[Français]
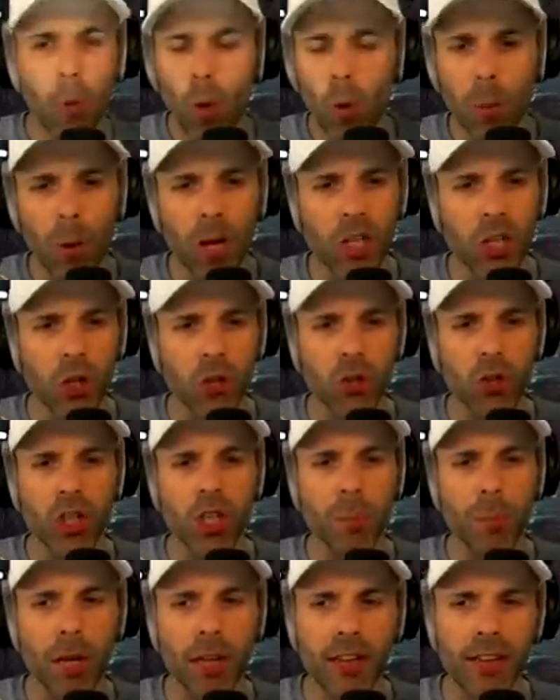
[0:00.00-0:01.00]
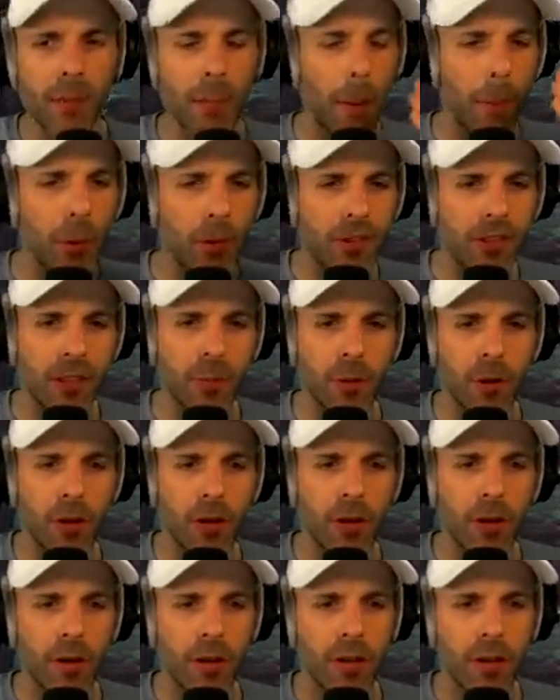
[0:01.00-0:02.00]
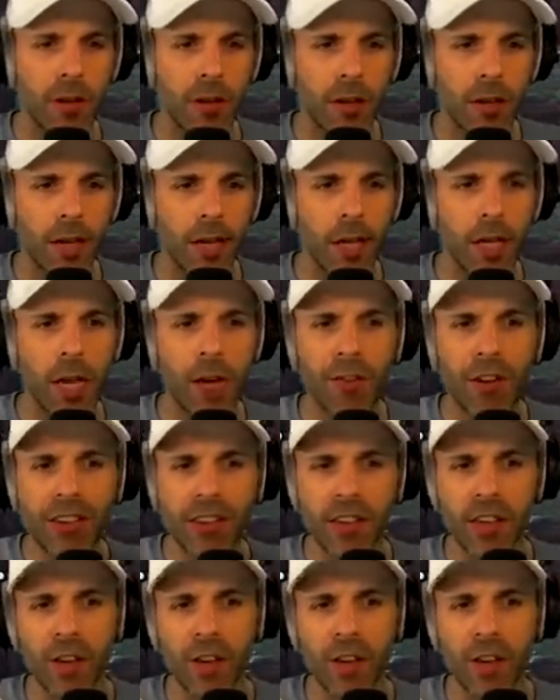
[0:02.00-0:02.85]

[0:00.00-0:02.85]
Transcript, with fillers: au pré-shot que j'ai pris, c'est pas possible. Il avait cette